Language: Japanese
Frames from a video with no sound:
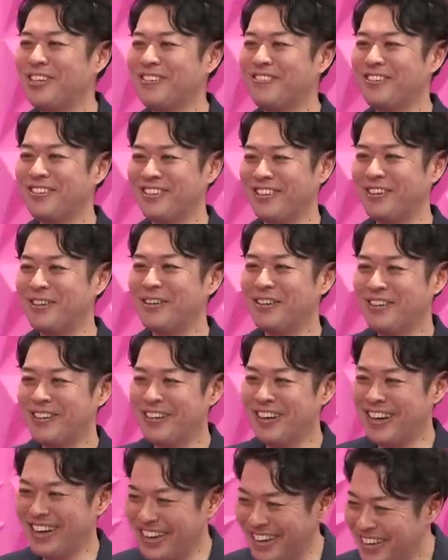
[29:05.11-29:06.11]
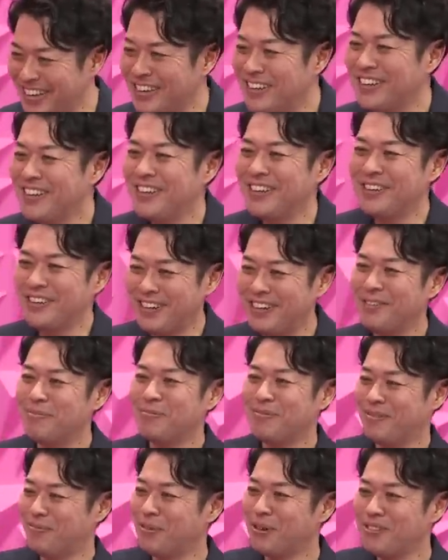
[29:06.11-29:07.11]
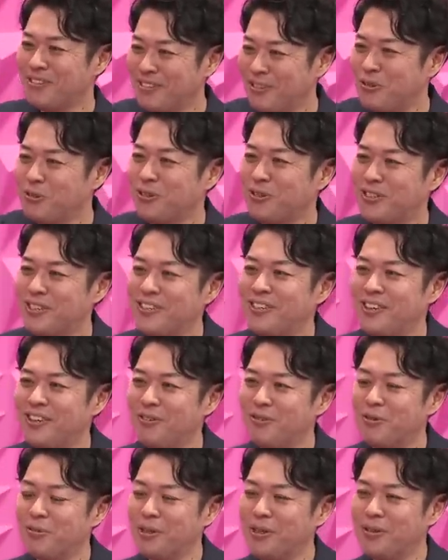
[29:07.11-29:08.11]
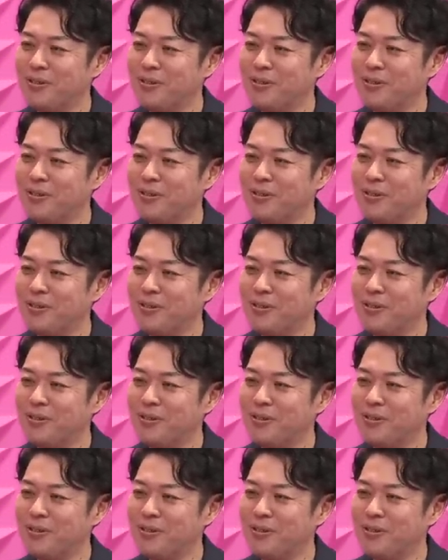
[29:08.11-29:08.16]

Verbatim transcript: ますビジョン森先どうですか最後コメン